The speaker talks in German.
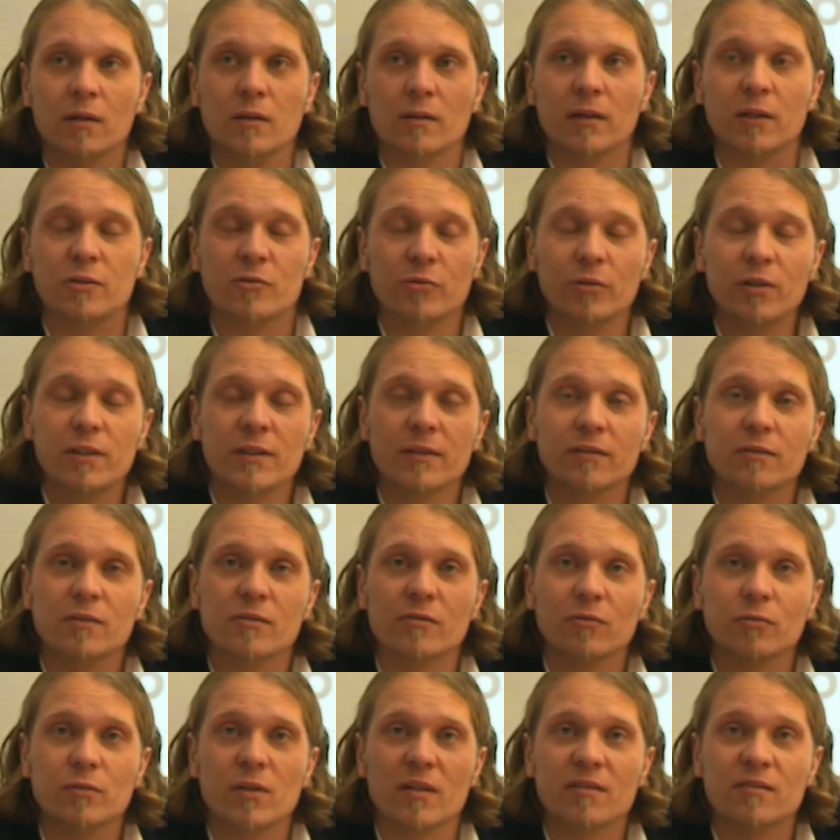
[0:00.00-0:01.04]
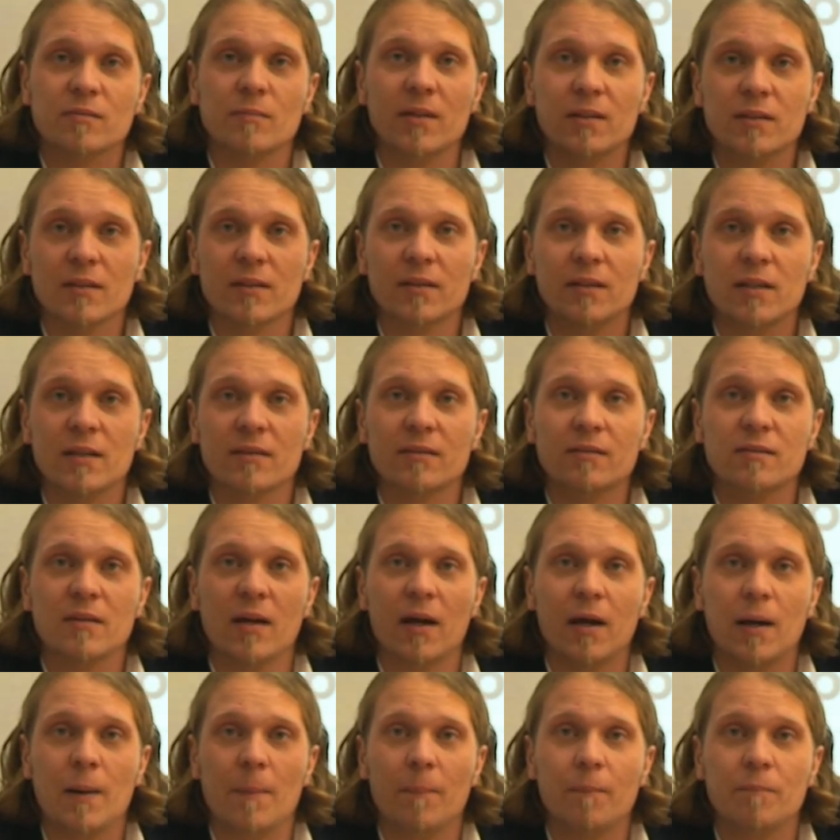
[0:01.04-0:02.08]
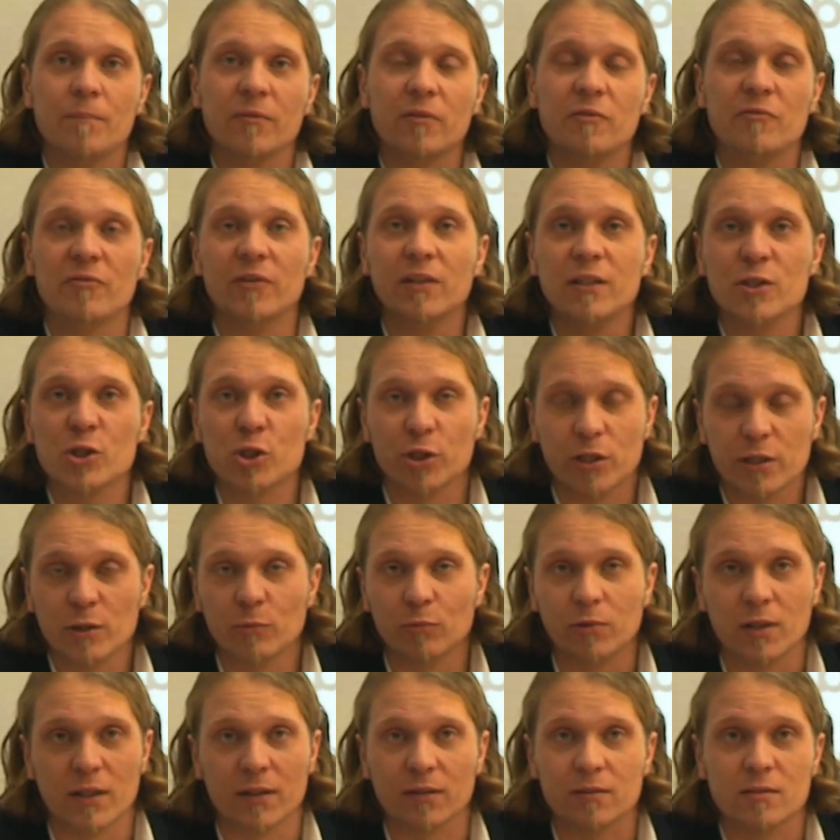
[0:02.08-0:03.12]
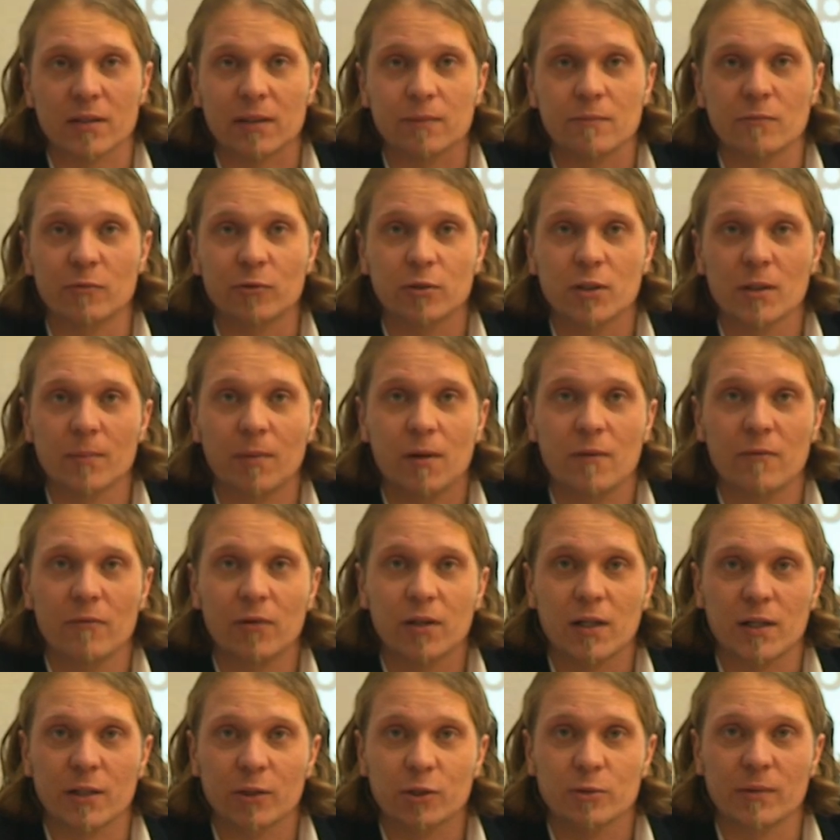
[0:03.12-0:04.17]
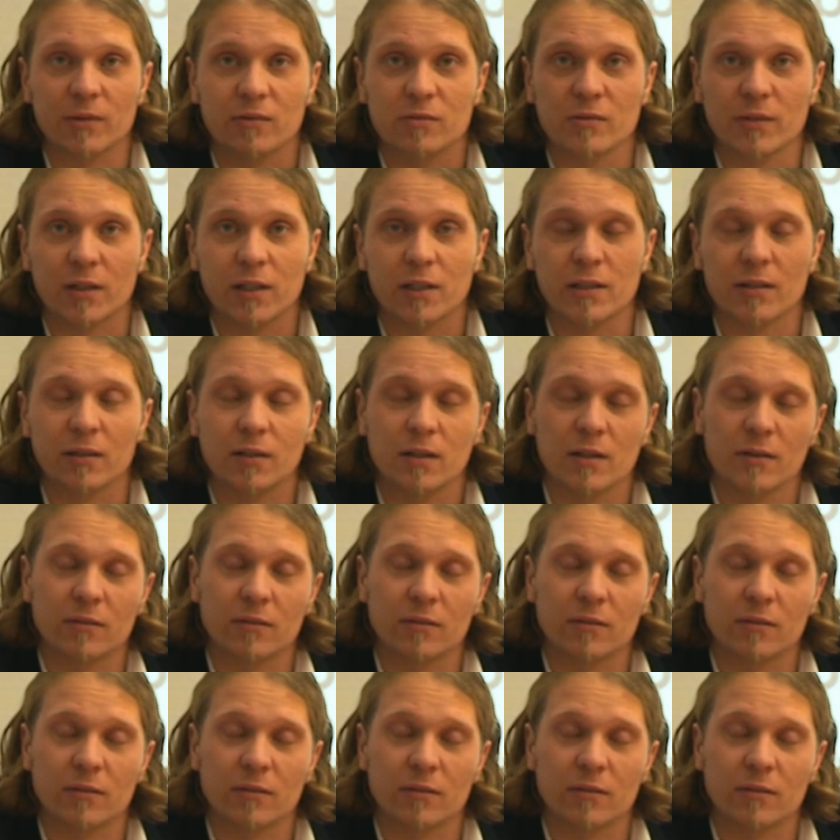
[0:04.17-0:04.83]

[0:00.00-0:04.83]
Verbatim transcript: Natürlich ist es so, dass im Internet ähm, viel Schindluder getrieben wird, da brauchen wir gar nicht drüber zu reden.